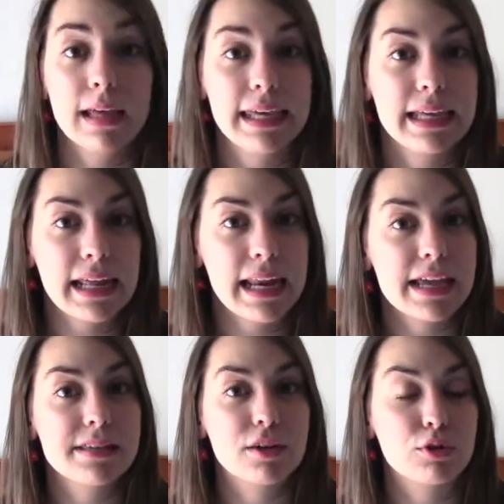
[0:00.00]
Kira e
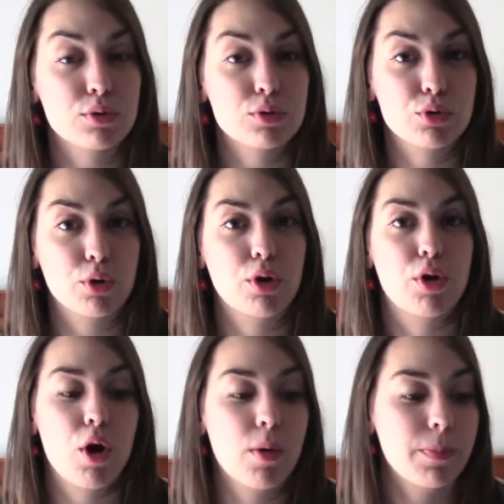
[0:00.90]
Rei si
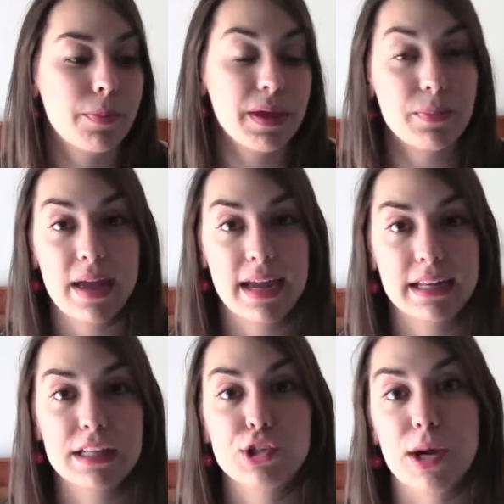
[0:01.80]
conoscono per
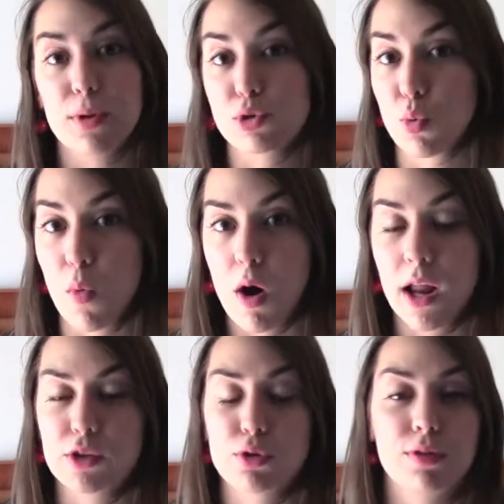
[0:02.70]
bene, diciamo, a
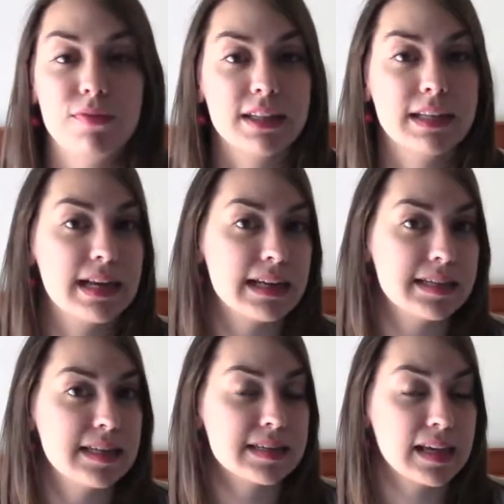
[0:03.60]
scuola, sono infatti nella
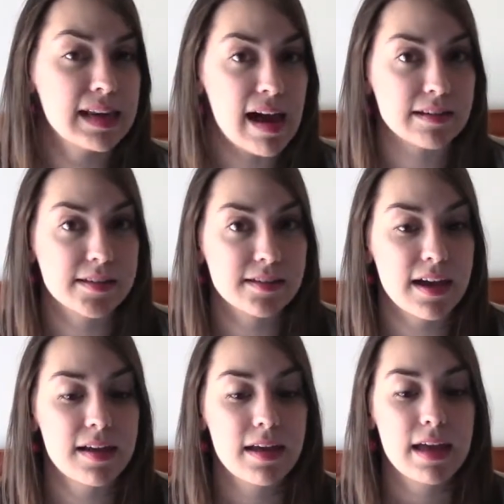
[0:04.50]
stessa
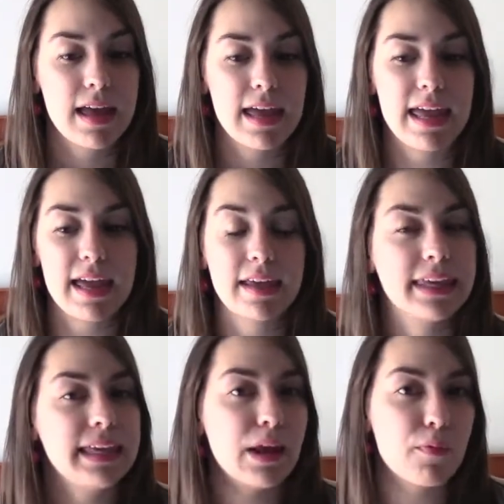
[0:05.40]
classe e
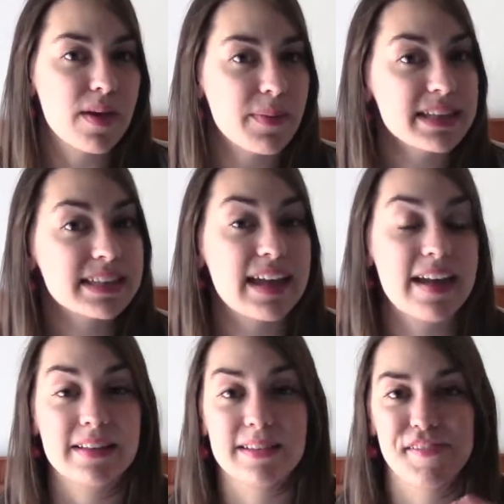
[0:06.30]
Kira
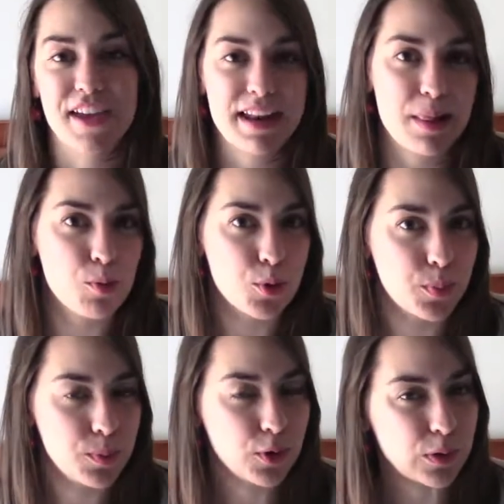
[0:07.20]
ovviamente già nel loro
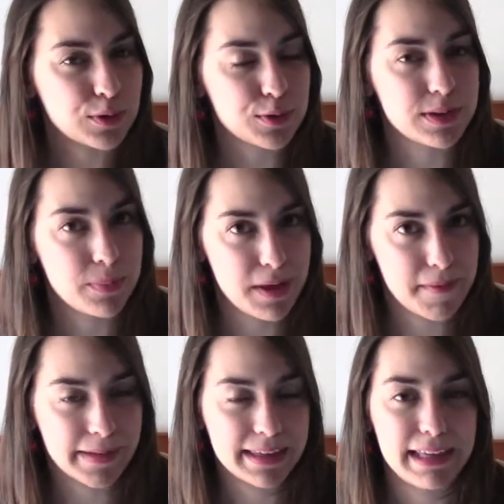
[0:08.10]
primo incontro
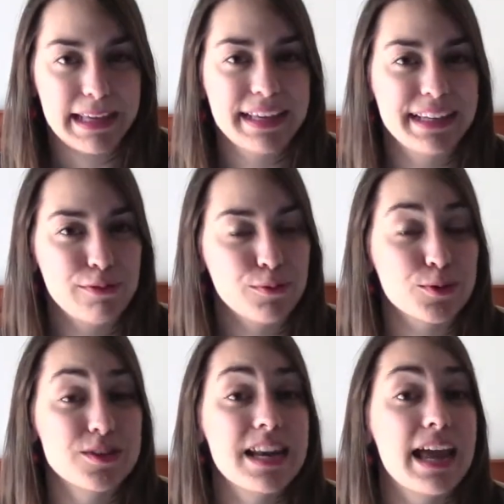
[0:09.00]
sapeva chi, chi
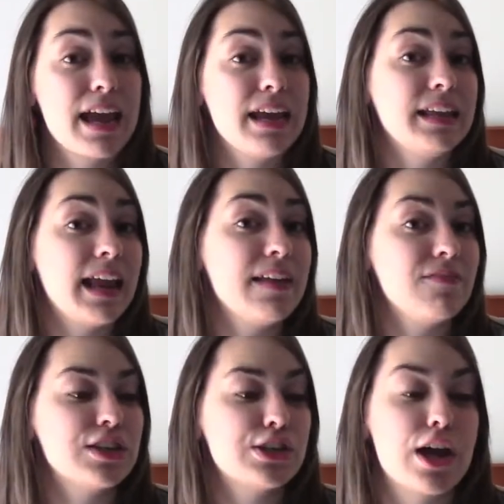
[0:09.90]
fosse Rei, Rei
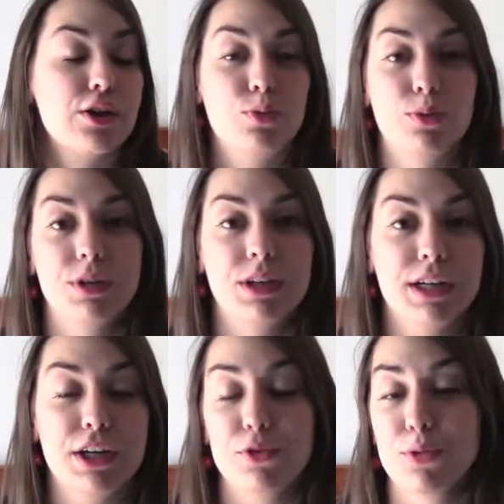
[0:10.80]
invece non,
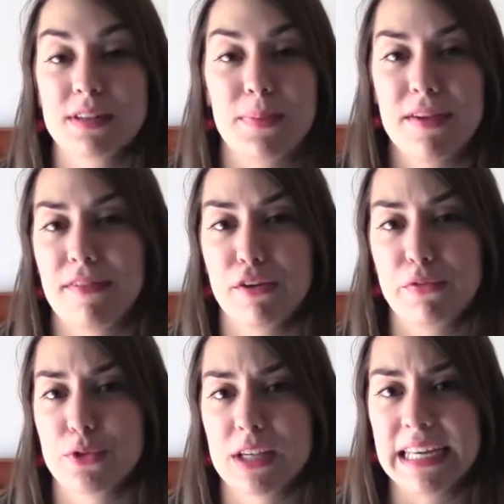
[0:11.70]
non, sapeva chi
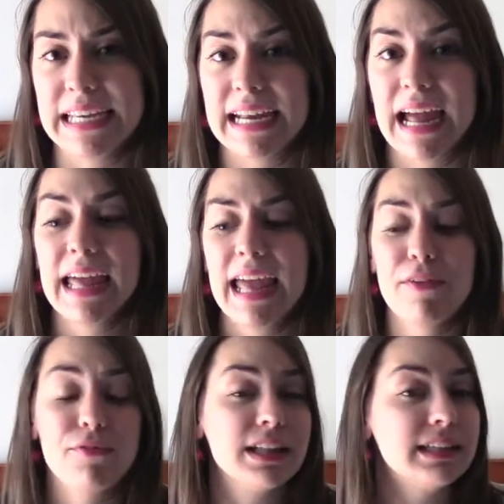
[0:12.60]
fosse Kira e
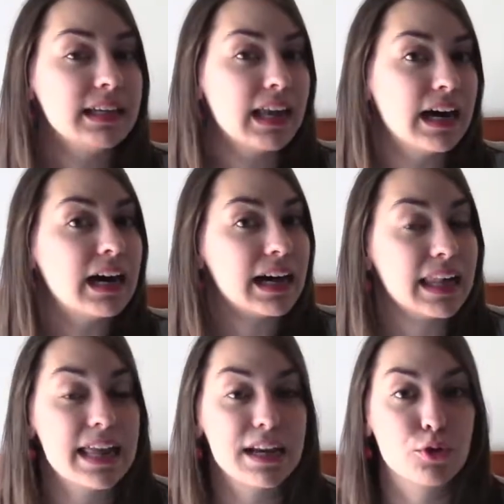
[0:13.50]
infatti la,
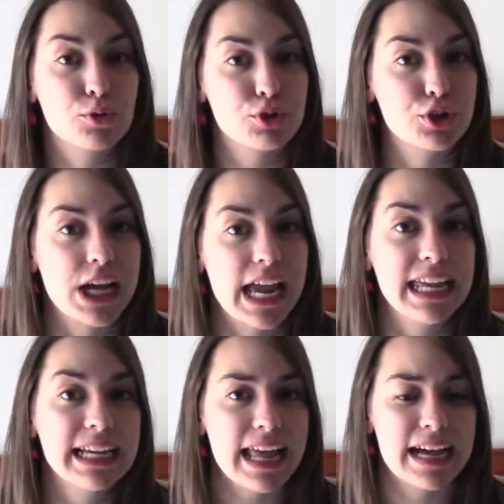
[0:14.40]
la, riconosce
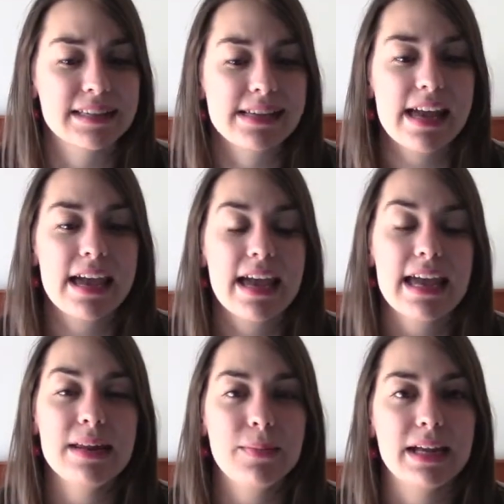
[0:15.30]
in classe
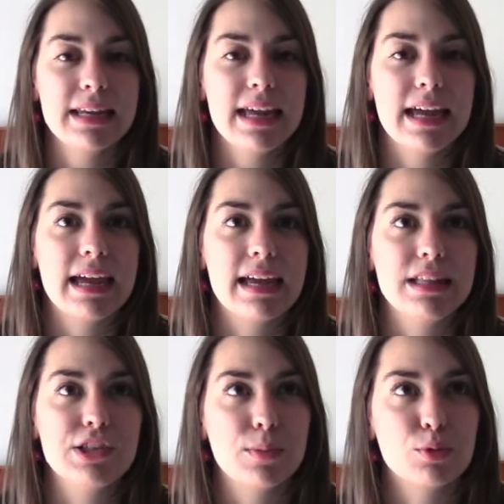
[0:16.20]
e rimane
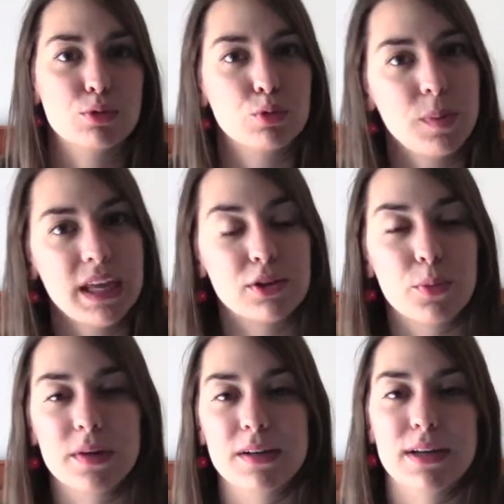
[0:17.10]
diciamo stupito
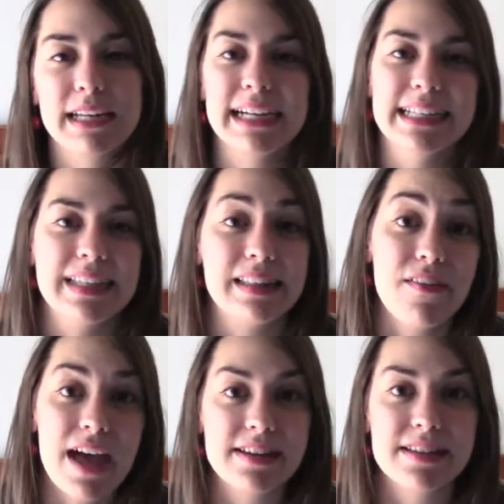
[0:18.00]
perché è una ragazza
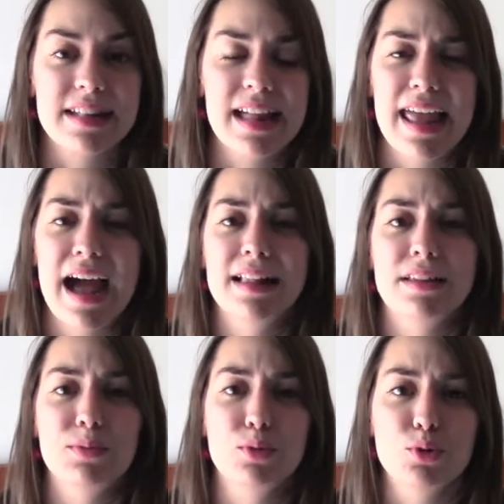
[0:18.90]
diversa dalle
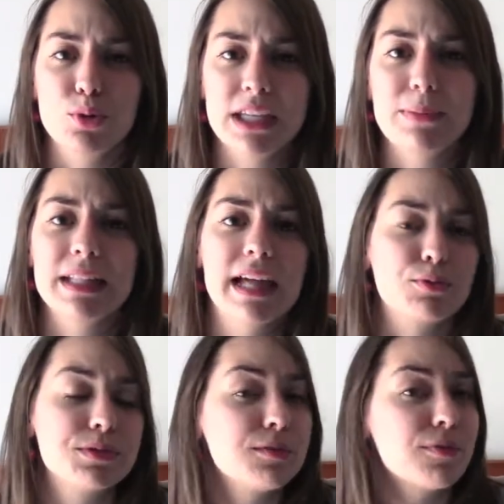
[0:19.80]
altre, molto timida,
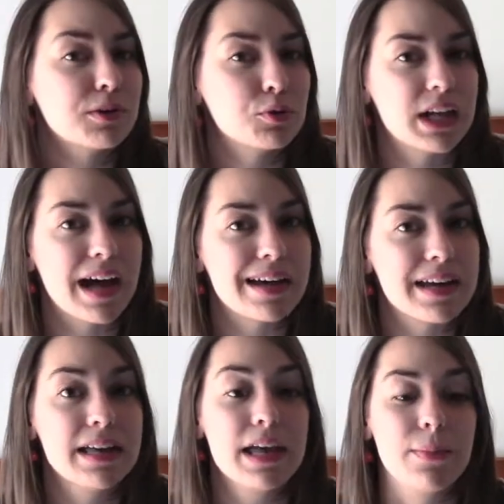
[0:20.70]
non si fa
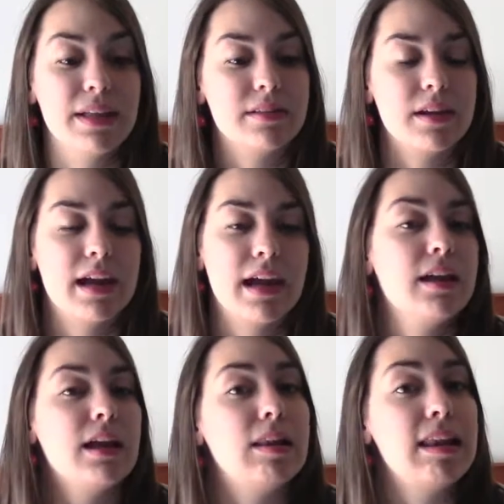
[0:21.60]
notare, mentre
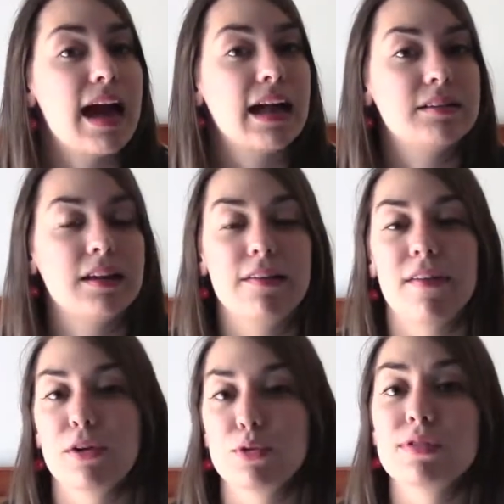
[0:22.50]
le altre gli
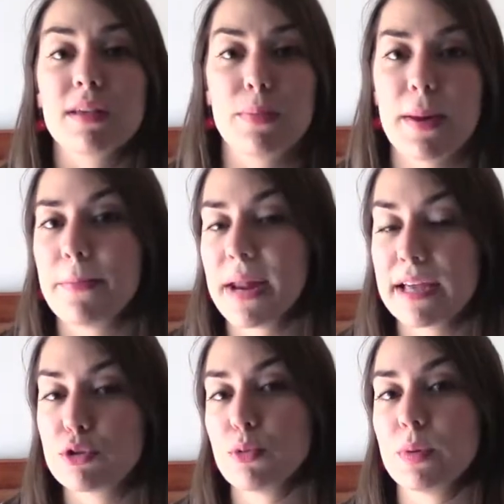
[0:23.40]
vengono sempre
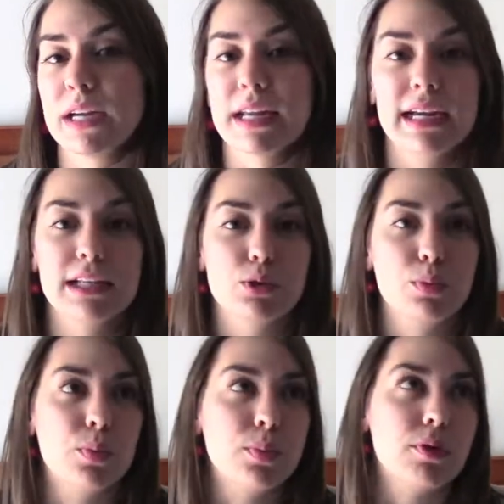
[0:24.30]
appresso perché è il ragazzo
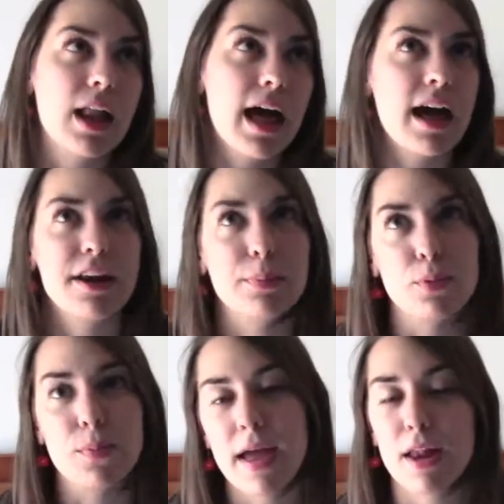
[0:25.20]
più popolare, il più
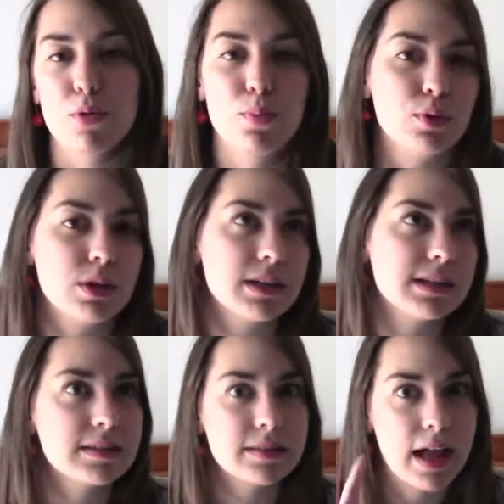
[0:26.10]
bello, il più
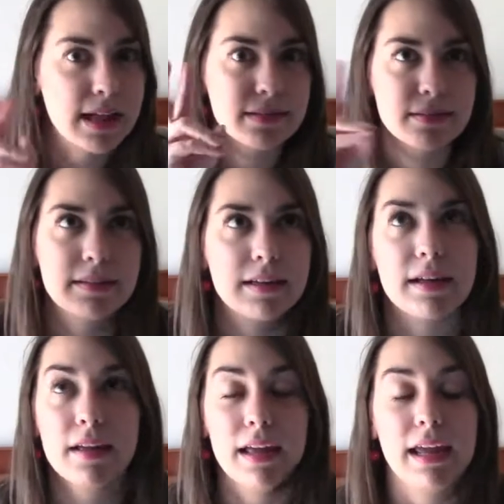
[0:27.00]
interessante
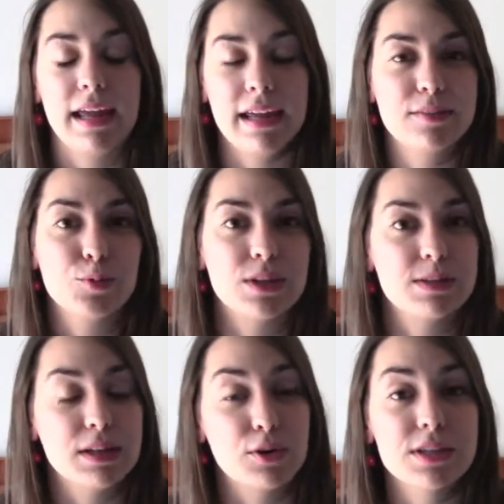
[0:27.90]
e tutte
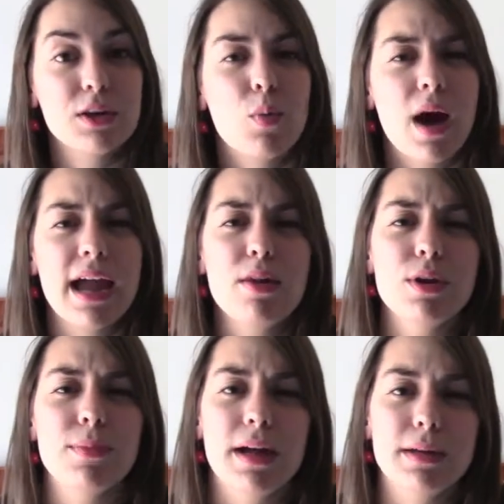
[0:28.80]
queste cose qua e lui
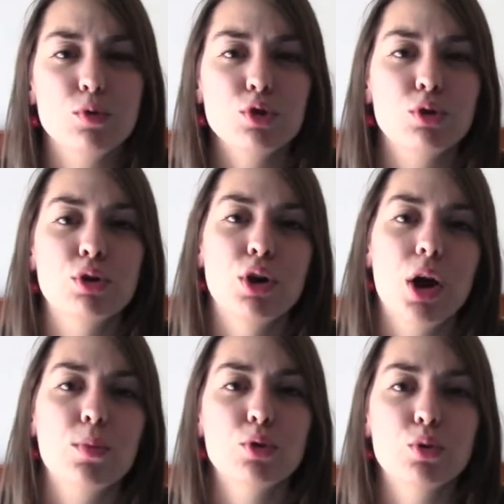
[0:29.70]
rimane molto,
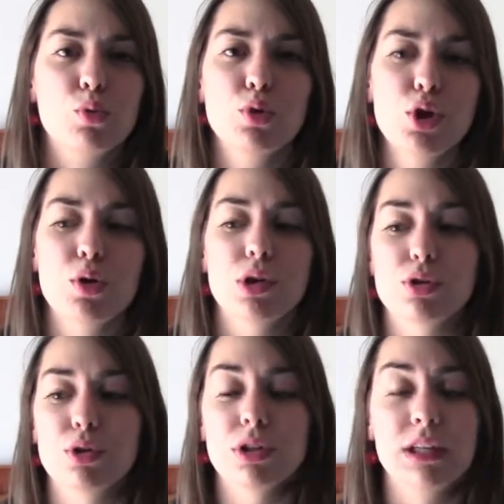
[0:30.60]
molto curioso